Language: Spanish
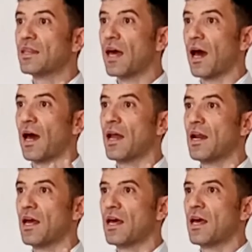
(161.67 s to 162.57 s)
de
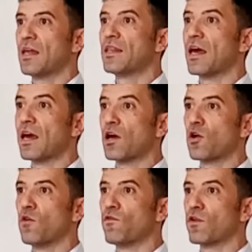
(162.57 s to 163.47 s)
gel de
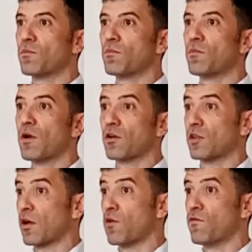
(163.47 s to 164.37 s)

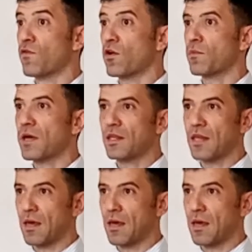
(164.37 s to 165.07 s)
conforme